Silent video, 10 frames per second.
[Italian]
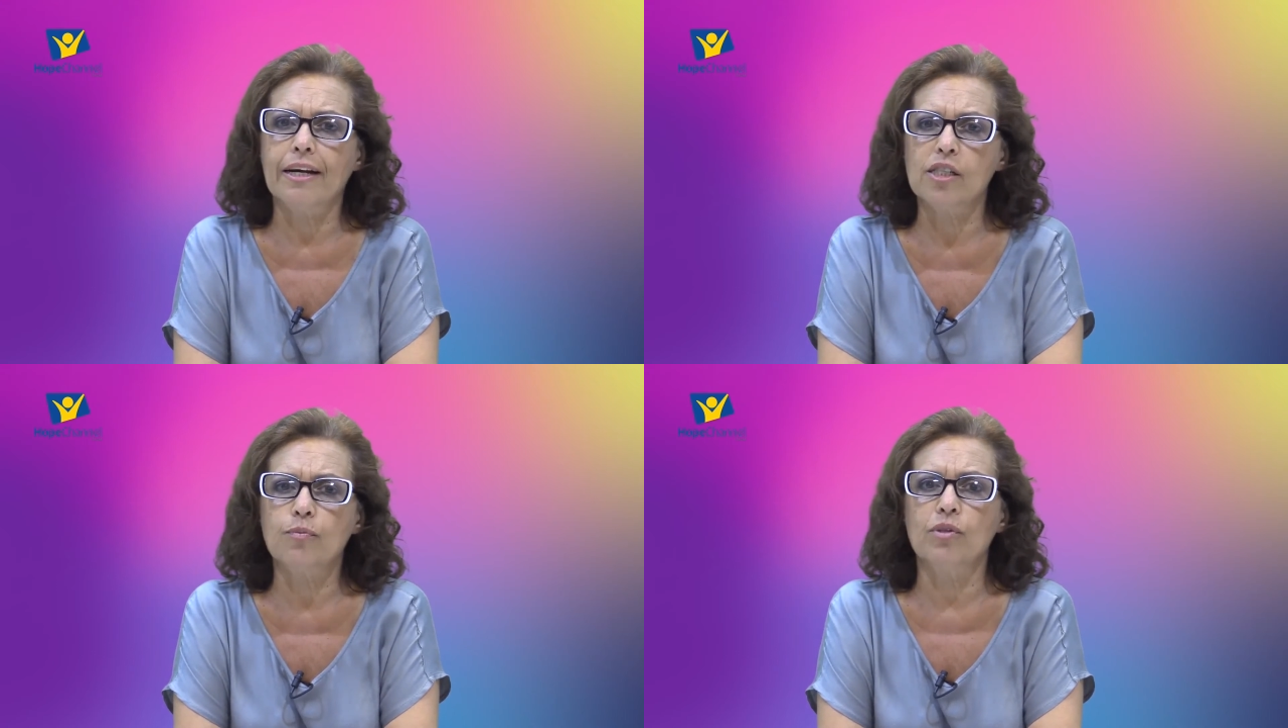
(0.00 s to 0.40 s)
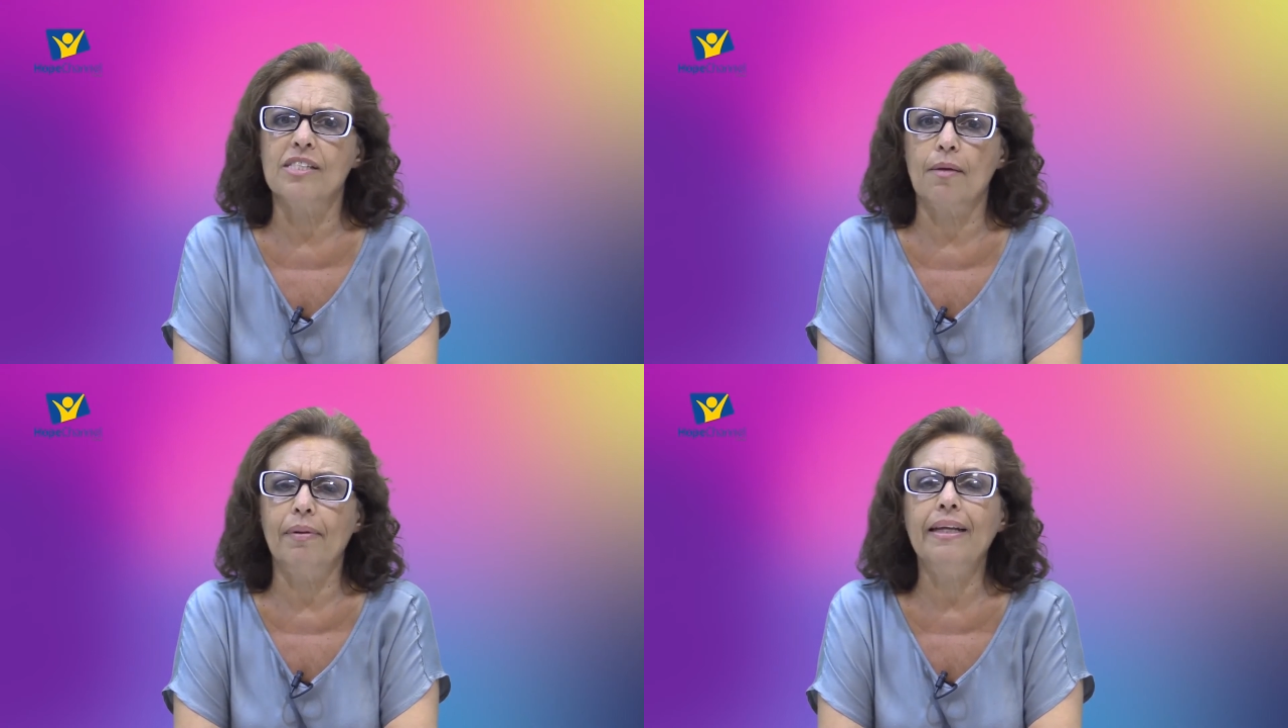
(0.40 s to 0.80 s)

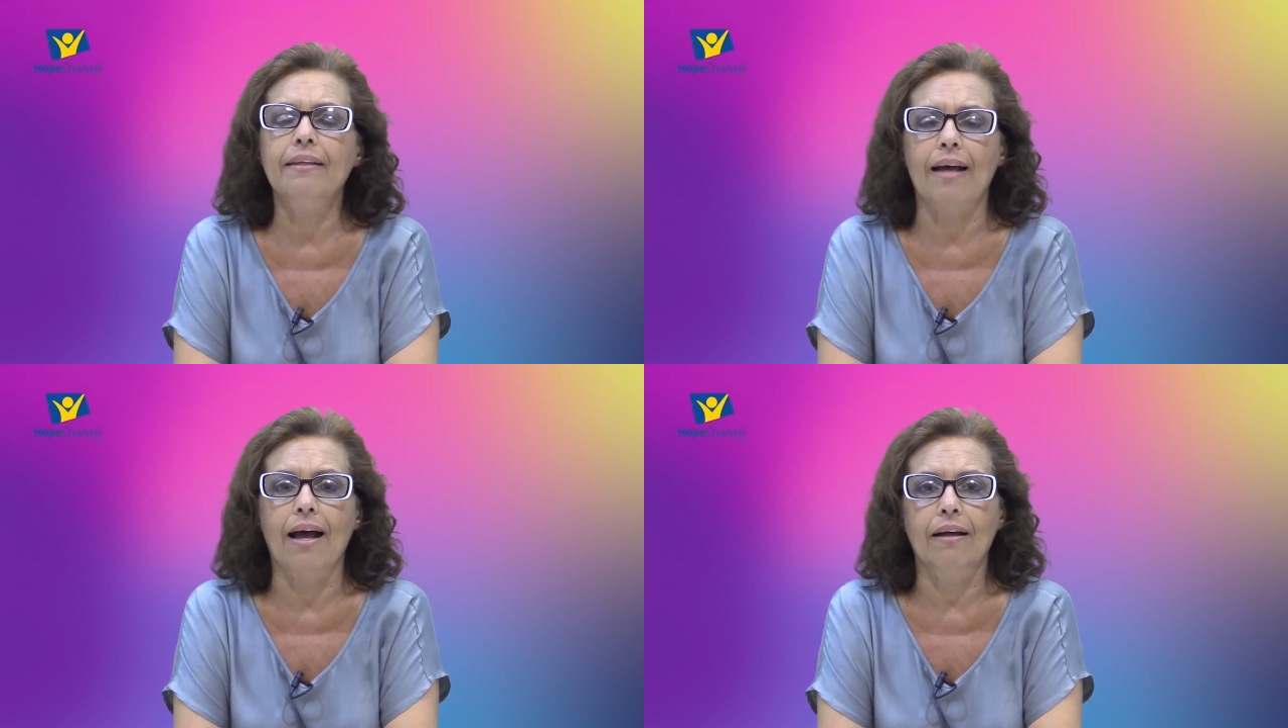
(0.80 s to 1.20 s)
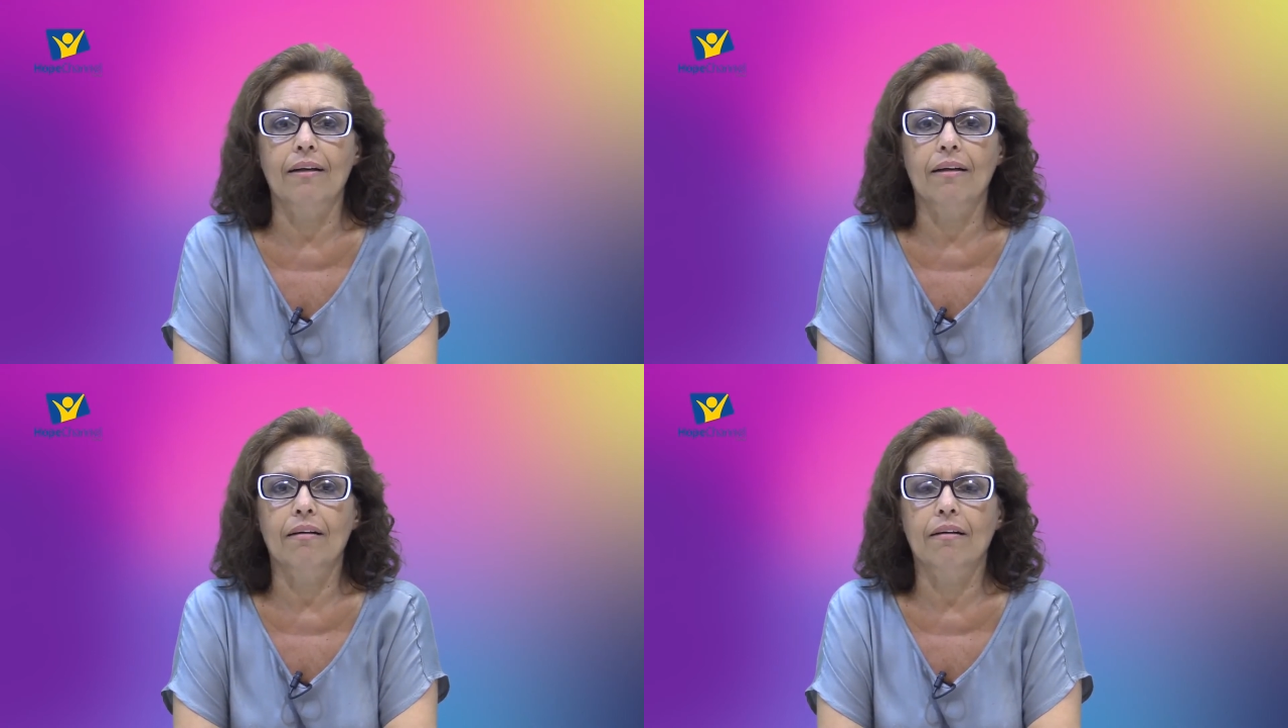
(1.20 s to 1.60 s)
responsabilità
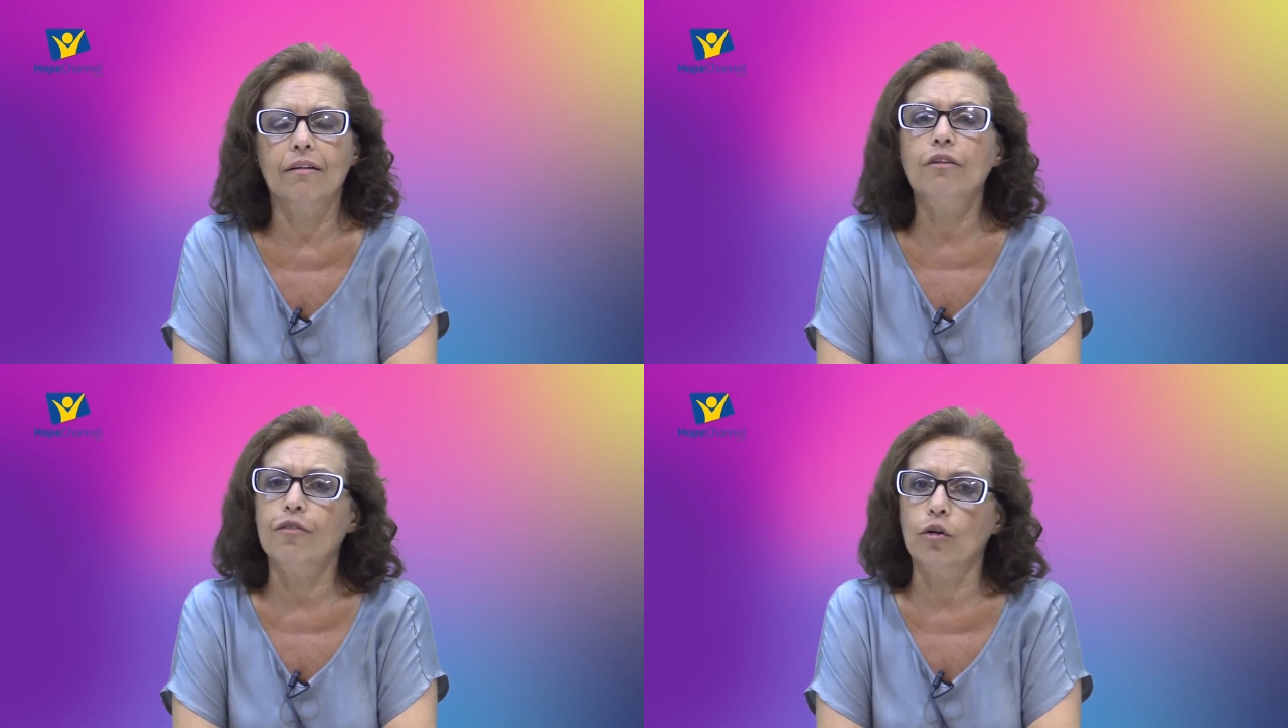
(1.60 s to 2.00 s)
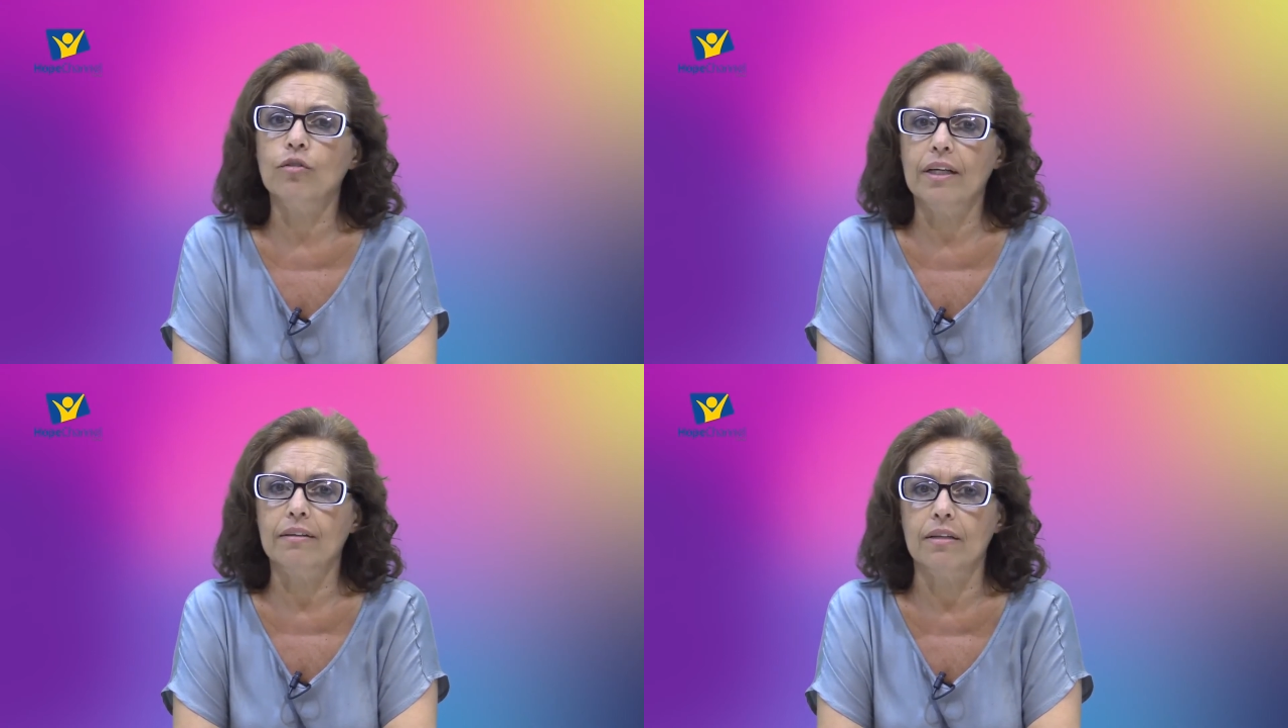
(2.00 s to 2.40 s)
di
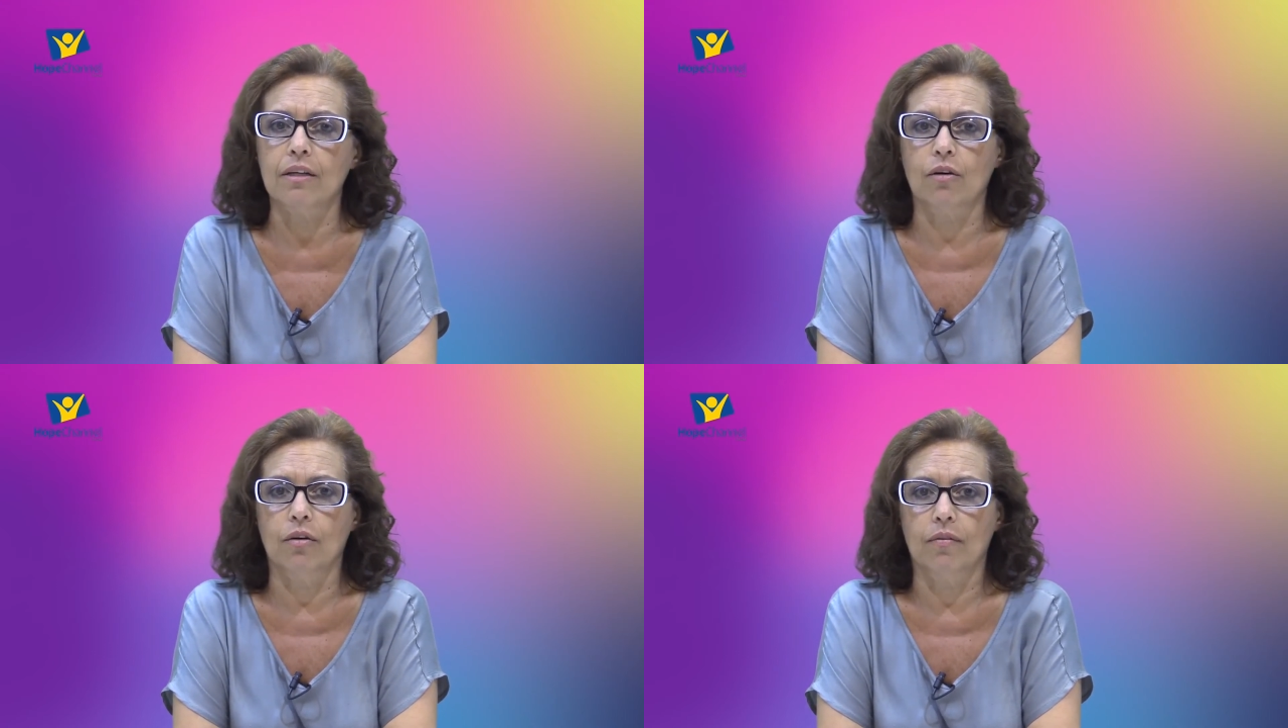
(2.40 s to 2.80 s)
fronte a Dio.